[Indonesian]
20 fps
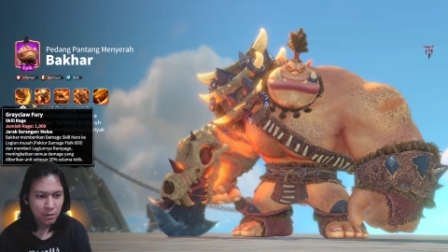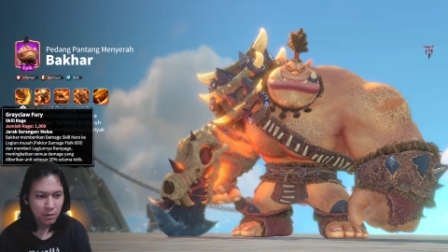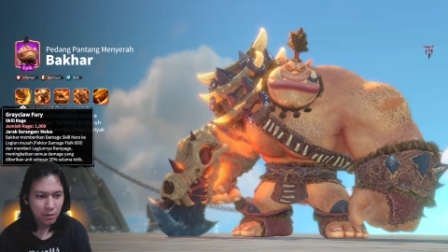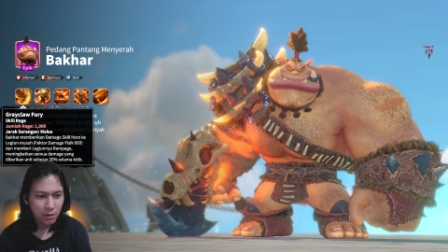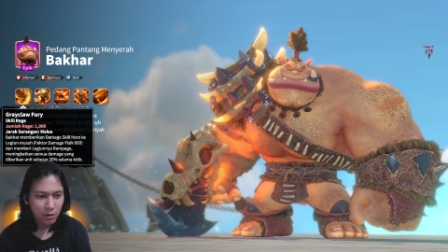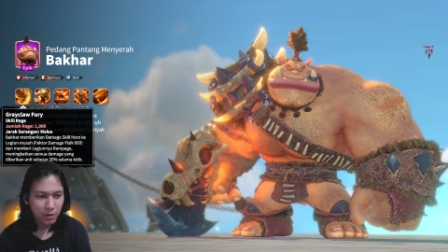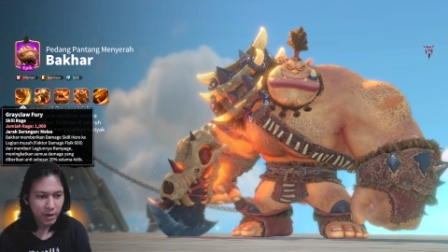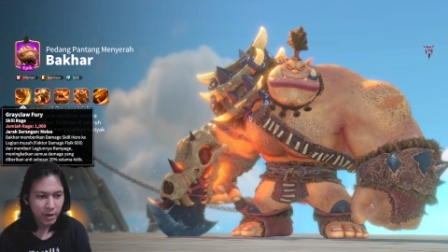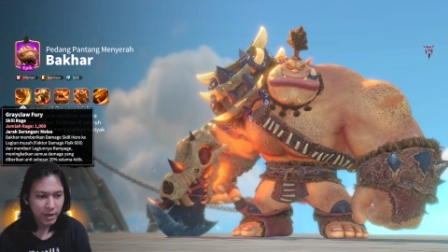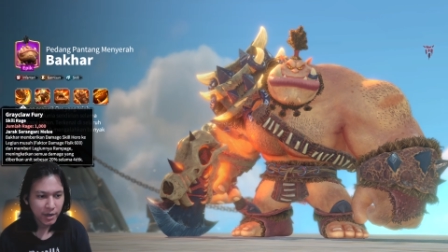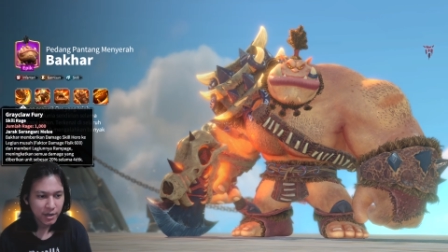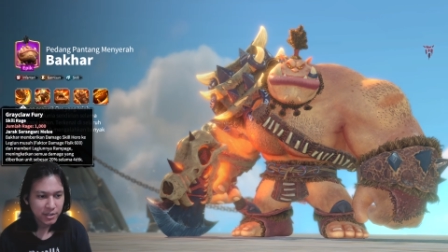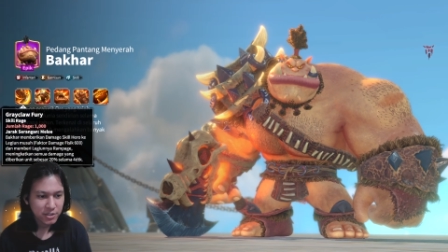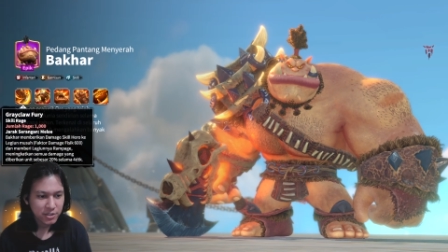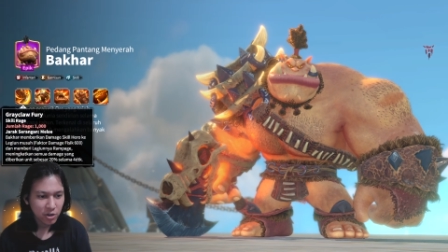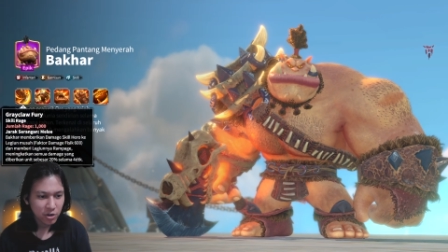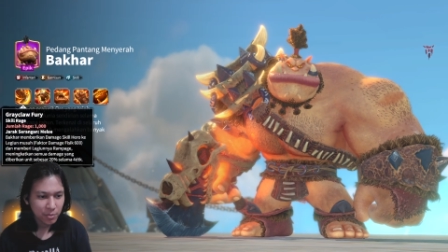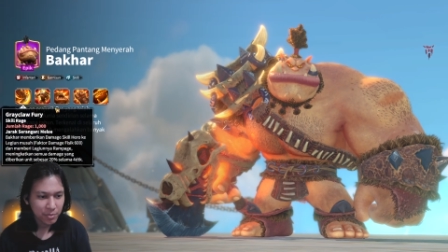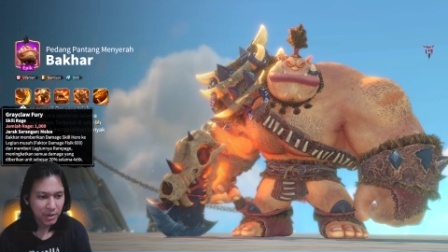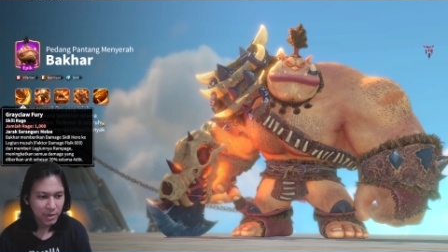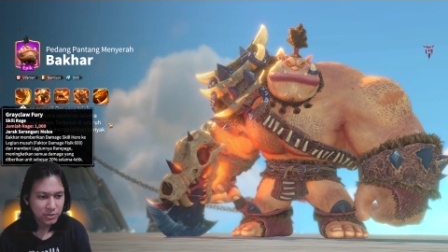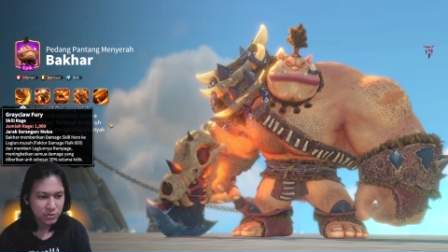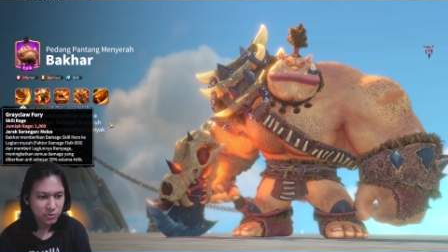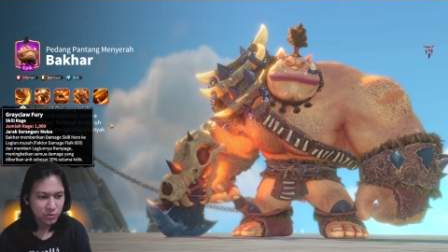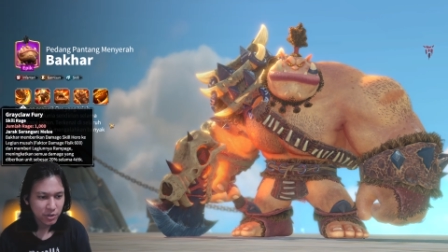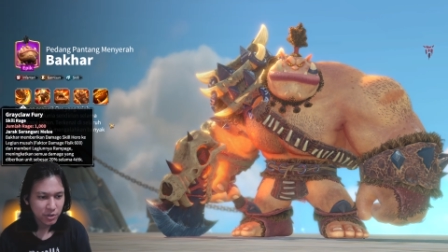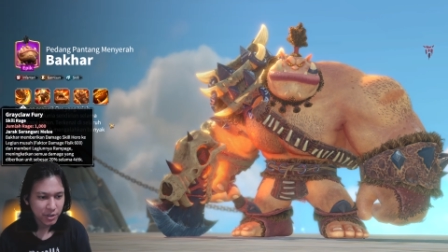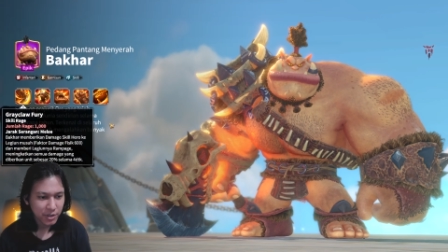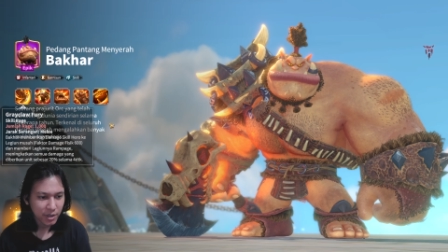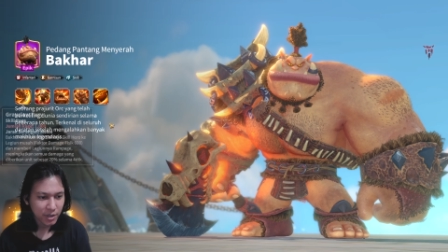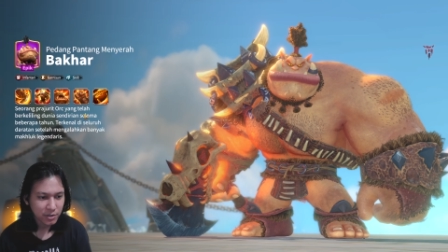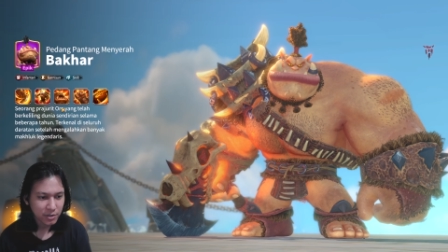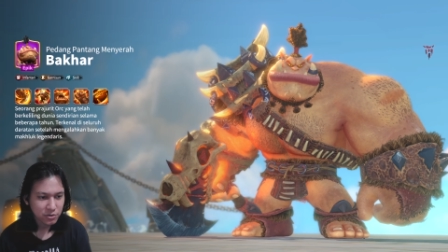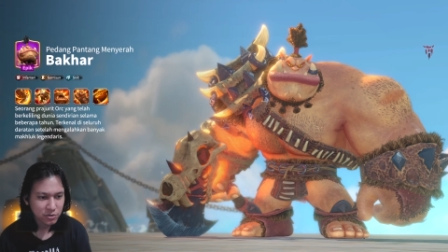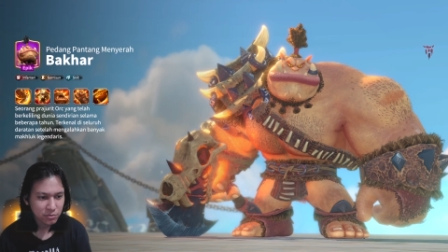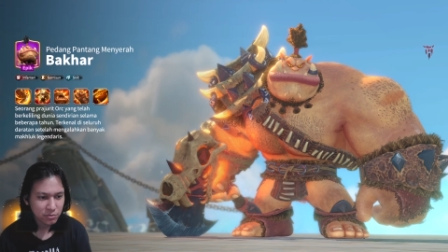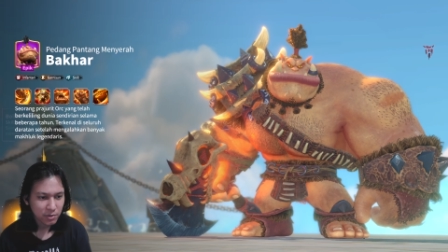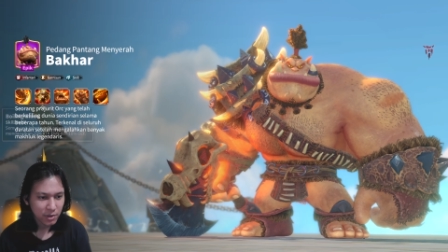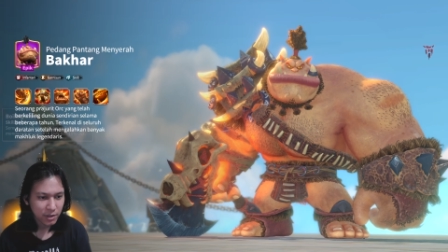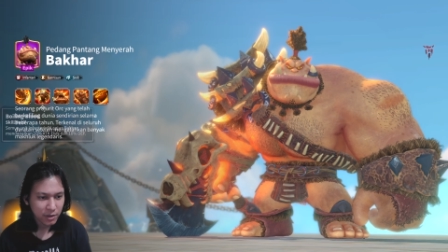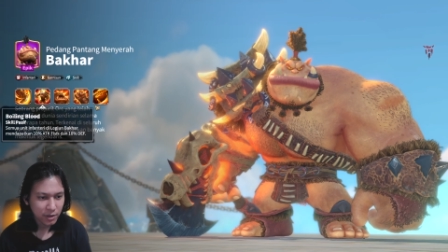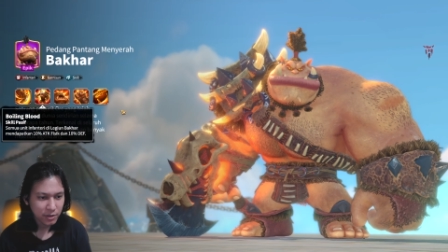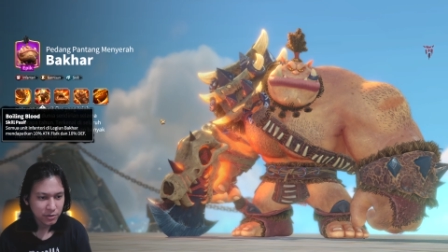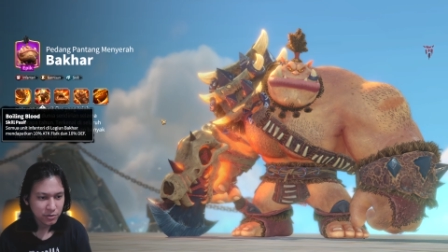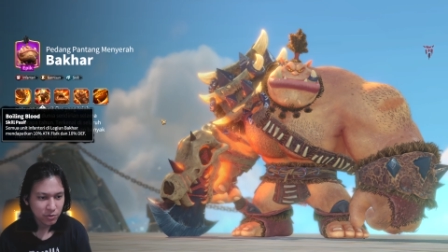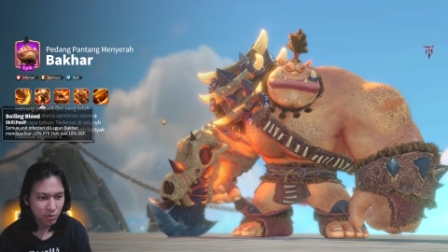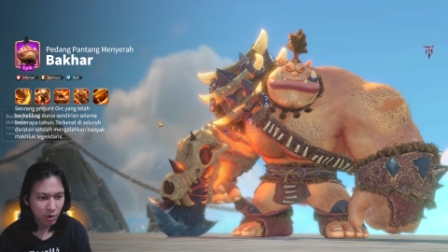Oke, ini seorang prajurit ya. Jumlah range.